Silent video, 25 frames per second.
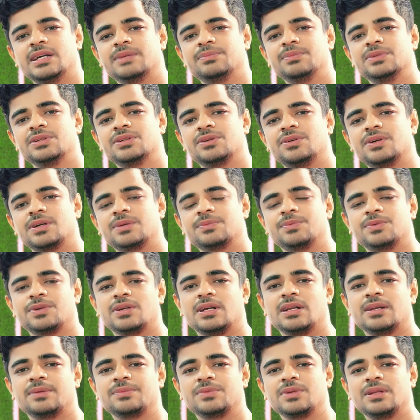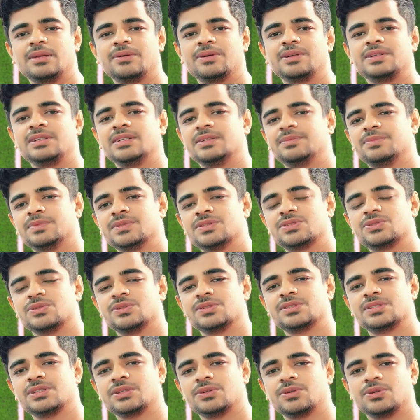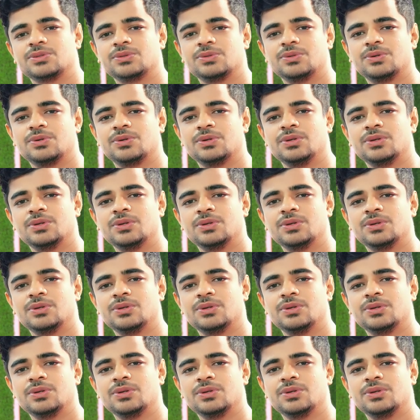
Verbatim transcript: অ্যাডমিট হওয়ার পর আলহামদুলিল্লাহ আমার ট্রিটমেন্ট চলছে গত